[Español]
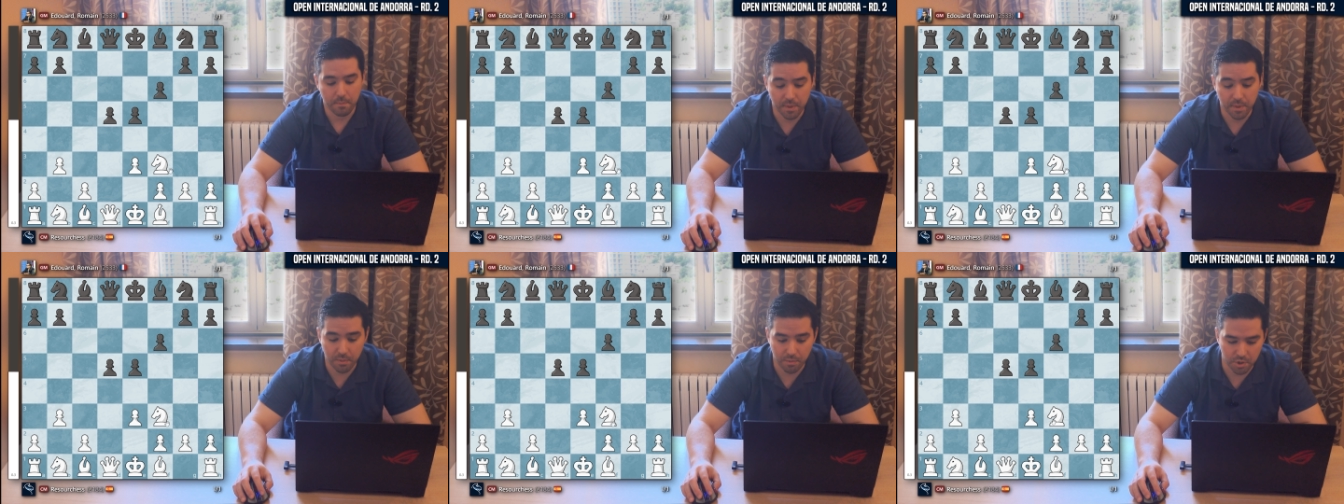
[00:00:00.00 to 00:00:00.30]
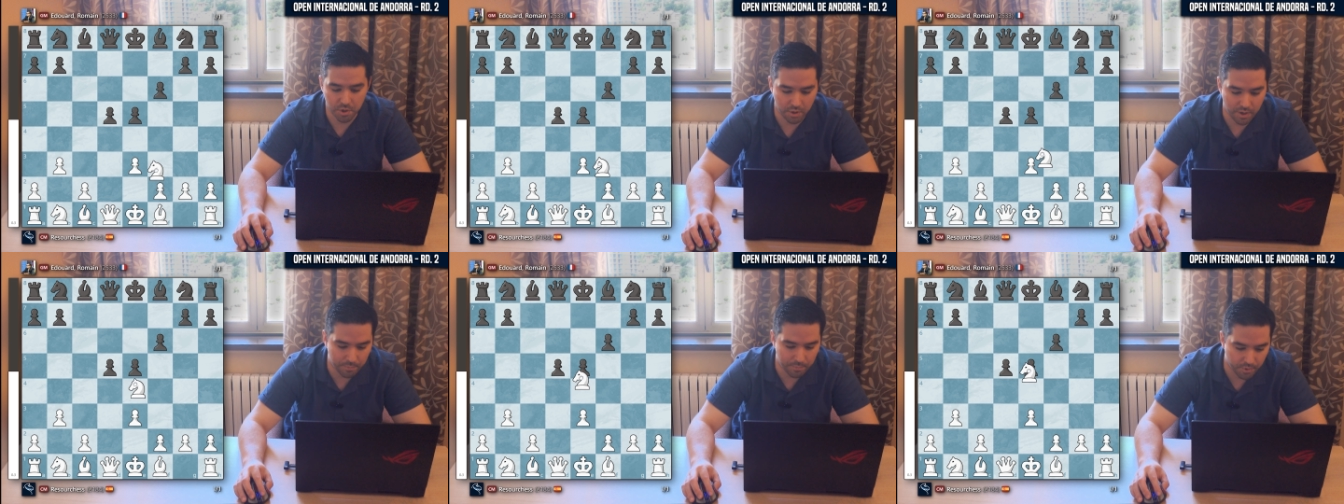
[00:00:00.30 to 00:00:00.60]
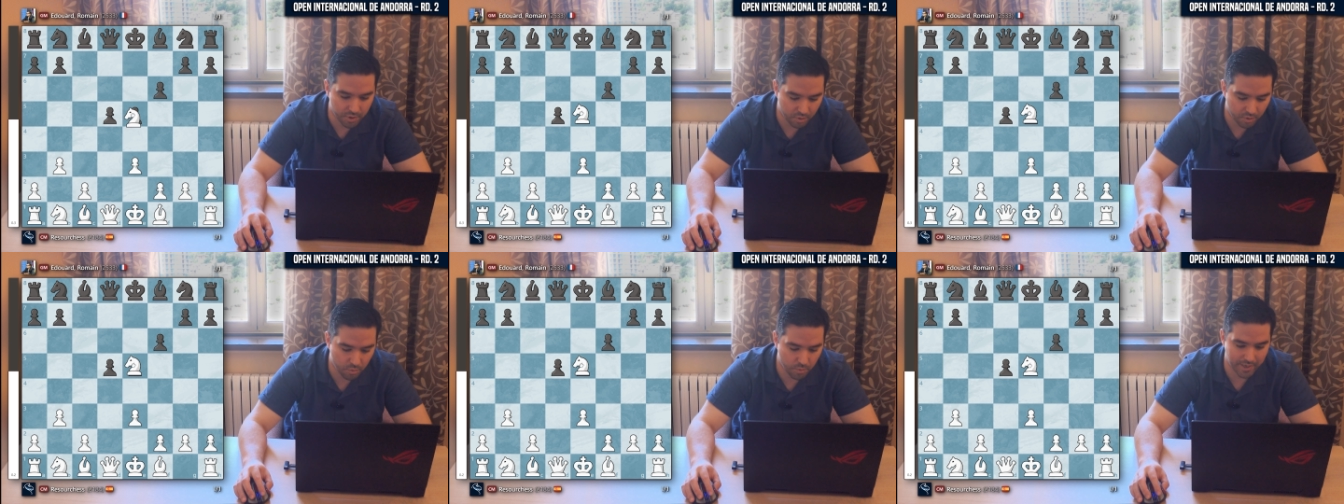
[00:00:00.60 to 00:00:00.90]
pero bueno, le
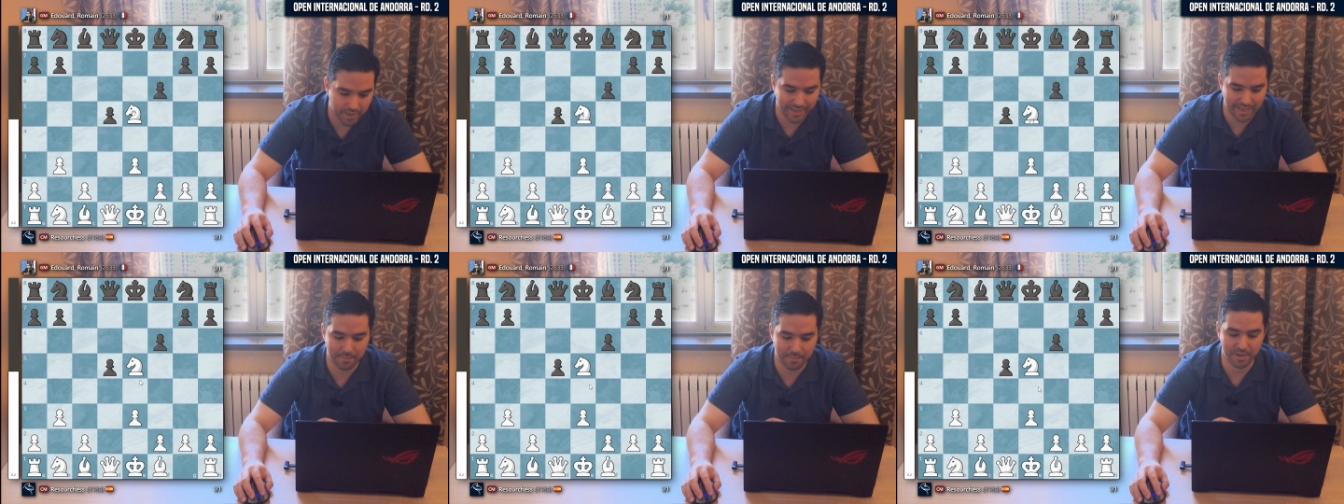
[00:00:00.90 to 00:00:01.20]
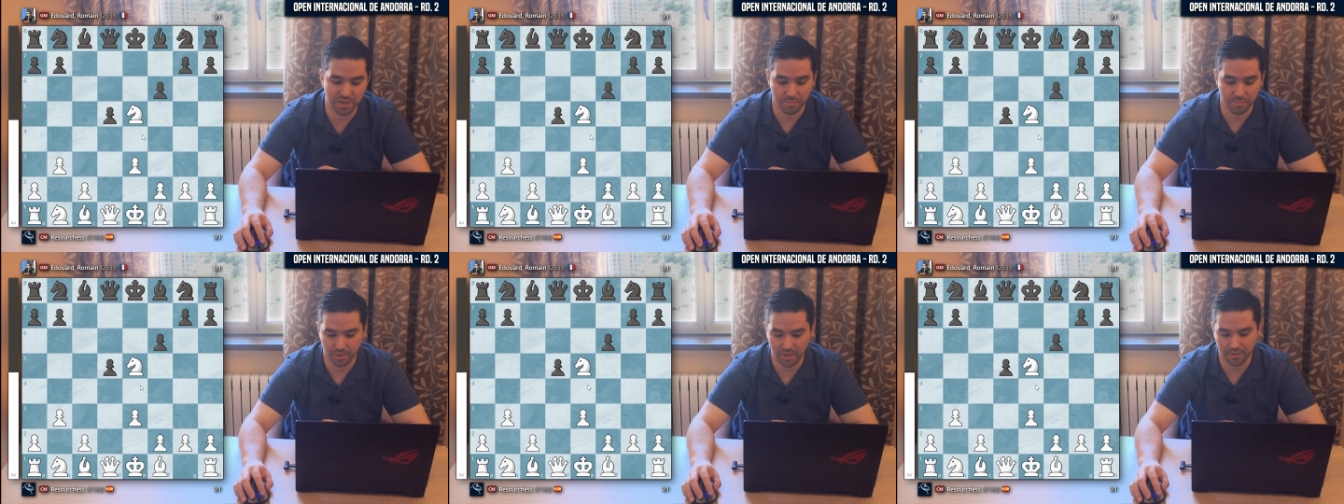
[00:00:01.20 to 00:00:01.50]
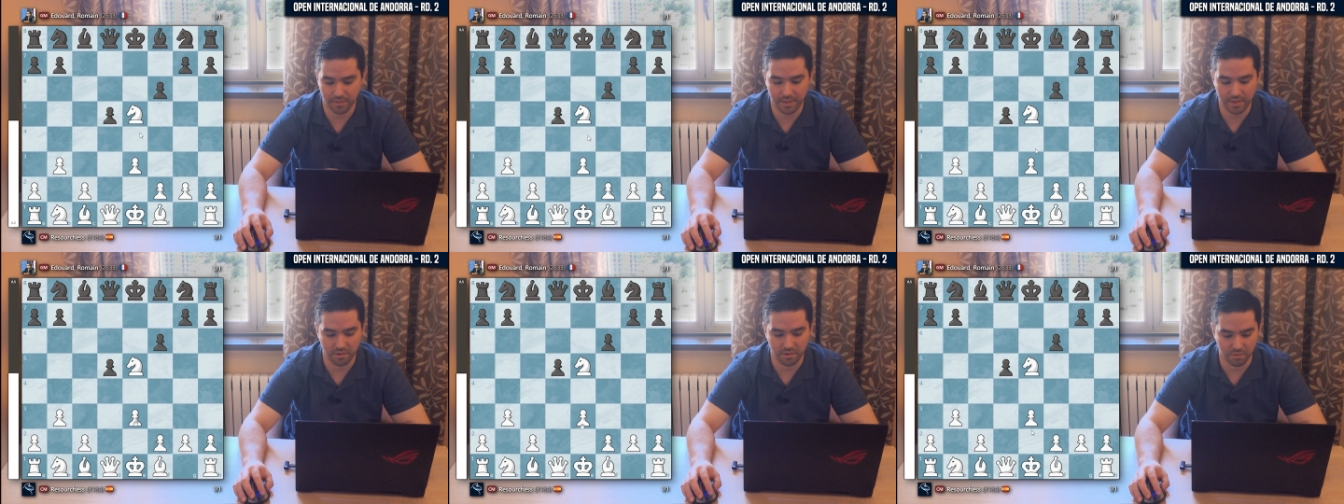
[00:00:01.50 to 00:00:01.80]
puedo jugar caballo por
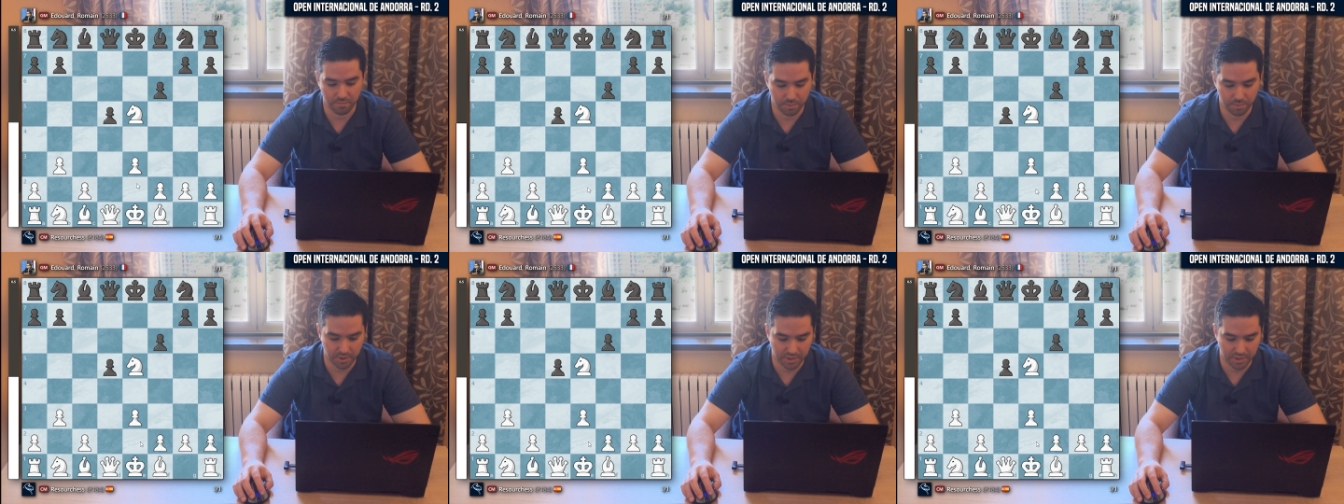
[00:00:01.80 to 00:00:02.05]
e5,